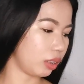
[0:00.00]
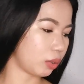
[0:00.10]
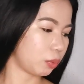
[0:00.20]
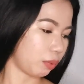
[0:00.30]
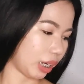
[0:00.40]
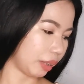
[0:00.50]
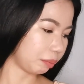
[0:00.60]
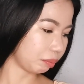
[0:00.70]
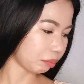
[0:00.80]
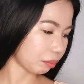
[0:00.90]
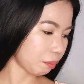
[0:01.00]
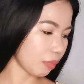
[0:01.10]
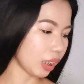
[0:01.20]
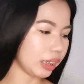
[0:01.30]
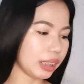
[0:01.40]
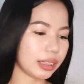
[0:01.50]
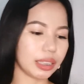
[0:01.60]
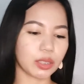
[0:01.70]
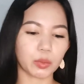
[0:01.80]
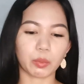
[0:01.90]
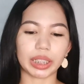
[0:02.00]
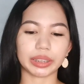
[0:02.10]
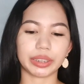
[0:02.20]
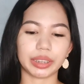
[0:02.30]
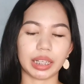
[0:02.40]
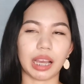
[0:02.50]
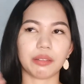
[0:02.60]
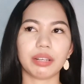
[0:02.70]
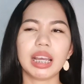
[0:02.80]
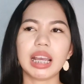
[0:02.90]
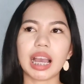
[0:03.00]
to this one. This is Wonder Love.